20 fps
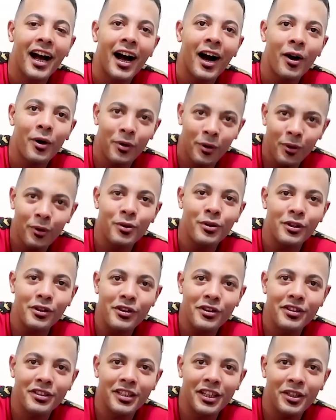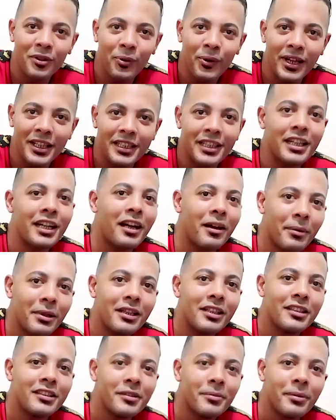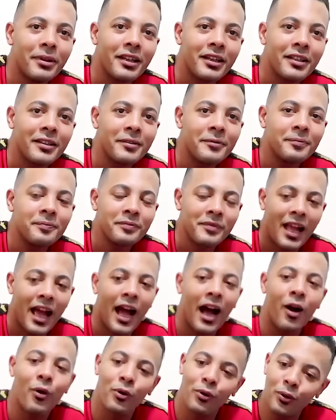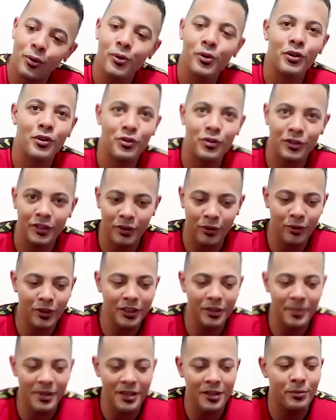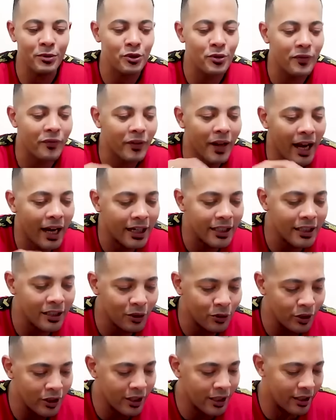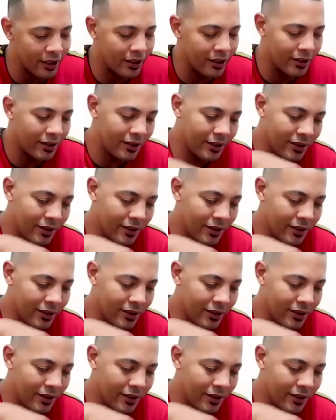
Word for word: هقول لكم قصتها دلوقتي هي جابت لي دبلة هقول لكم قصتها دلوقتي بس بنشوف في حاجة تاني ولا لا